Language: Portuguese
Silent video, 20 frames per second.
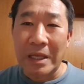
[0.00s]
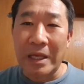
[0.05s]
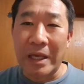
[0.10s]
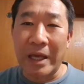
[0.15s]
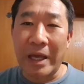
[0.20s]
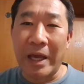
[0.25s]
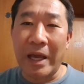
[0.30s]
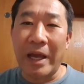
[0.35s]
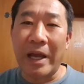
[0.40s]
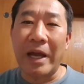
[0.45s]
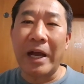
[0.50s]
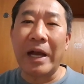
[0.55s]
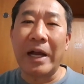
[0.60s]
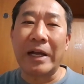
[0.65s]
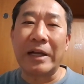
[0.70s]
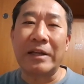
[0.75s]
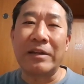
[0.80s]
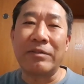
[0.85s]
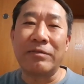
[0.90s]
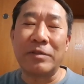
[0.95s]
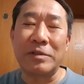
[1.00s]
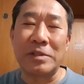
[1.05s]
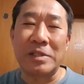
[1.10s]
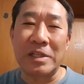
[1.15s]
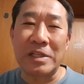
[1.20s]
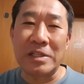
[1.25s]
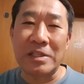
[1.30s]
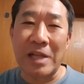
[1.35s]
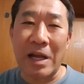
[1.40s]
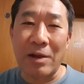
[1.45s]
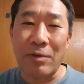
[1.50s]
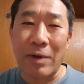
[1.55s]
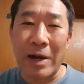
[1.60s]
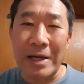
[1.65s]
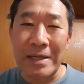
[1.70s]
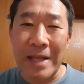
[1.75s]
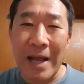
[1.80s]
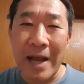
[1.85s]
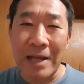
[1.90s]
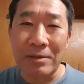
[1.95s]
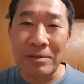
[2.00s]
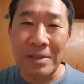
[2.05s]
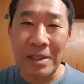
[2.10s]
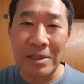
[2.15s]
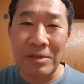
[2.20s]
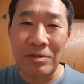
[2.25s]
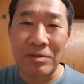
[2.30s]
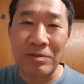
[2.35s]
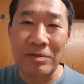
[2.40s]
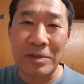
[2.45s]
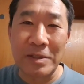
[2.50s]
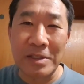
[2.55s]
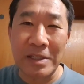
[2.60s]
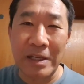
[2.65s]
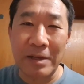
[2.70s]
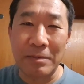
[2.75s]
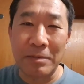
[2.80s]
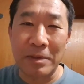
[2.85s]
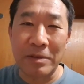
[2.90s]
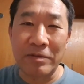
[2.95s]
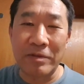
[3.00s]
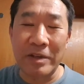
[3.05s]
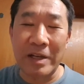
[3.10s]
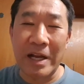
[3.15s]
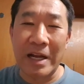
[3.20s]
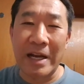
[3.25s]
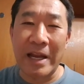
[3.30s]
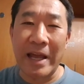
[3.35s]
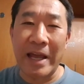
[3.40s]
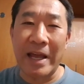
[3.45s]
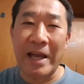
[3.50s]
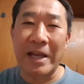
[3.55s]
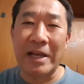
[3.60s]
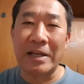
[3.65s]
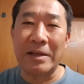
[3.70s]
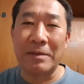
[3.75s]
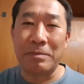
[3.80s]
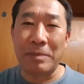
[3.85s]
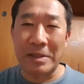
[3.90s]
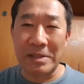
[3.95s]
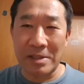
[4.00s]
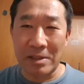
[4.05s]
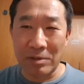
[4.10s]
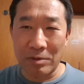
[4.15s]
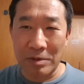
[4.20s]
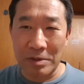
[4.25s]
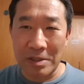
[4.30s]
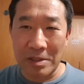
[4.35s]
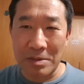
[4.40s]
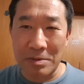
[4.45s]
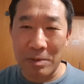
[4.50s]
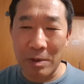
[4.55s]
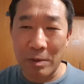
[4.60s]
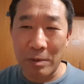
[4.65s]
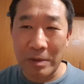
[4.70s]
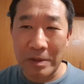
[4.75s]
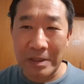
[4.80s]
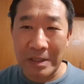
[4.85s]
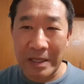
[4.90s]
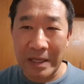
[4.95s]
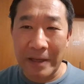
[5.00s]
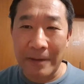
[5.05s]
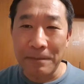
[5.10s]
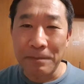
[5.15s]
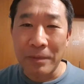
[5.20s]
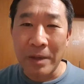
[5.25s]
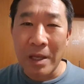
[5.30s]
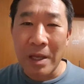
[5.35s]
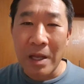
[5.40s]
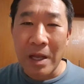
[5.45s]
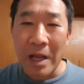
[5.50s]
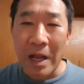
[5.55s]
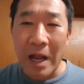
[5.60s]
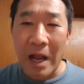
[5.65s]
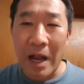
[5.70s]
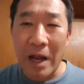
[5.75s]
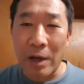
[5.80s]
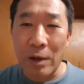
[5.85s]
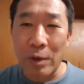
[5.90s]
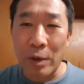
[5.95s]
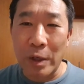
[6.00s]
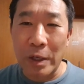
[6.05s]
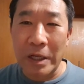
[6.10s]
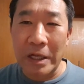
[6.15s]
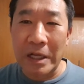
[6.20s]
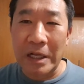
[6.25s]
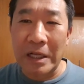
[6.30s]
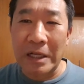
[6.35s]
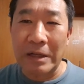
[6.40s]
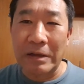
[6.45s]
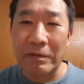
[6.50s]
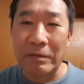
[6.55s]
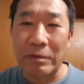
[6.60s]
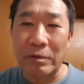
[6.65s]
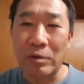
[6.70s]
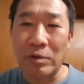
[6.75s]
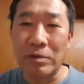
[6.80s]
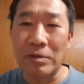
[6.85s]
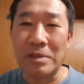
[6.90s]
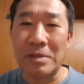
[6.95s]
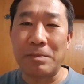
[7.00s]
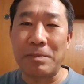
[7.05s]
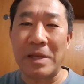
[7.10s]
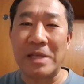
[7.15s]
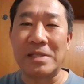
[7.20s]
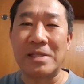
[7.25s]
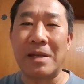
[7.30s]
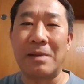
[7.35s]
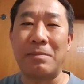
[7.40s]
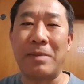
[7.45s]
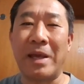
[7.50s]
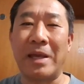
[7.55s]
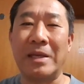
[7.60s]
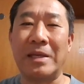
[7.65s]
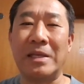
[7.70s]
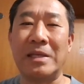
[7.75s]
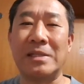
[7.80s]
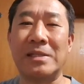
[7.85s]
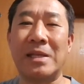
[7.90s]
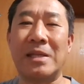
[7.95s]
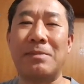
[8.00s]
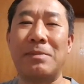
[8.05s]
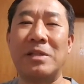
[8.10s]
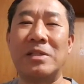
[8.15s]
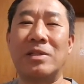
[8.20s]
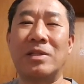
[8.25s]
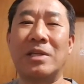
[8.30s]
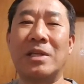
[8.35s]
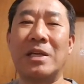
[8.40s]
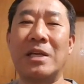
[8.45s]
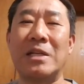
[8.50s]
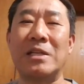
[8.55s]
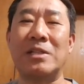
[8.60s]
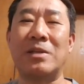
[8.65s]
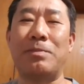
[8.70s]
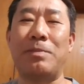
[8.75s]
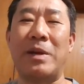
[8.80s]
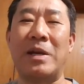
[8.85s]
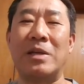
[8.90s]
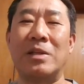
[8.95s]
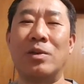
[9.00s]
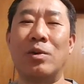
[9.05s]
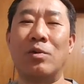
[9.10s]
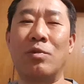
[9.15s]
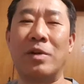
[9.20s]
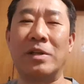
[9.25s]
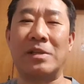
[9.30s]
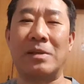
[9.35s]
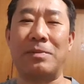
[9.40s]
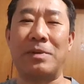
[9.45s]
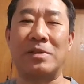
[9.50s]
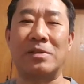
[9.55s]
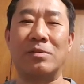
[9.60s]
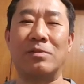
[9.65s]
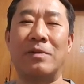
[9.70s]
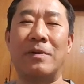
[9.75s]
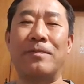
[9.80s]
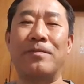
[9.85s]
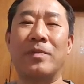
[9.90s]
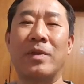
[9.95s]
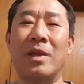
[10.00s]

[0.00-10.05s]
é, que você está guardado dentro de você. Pode ficar alegre, pensando coisas boas, né? Agora, quando você pensar bem, exatamente o que, a gente perdeu com essa pessoa?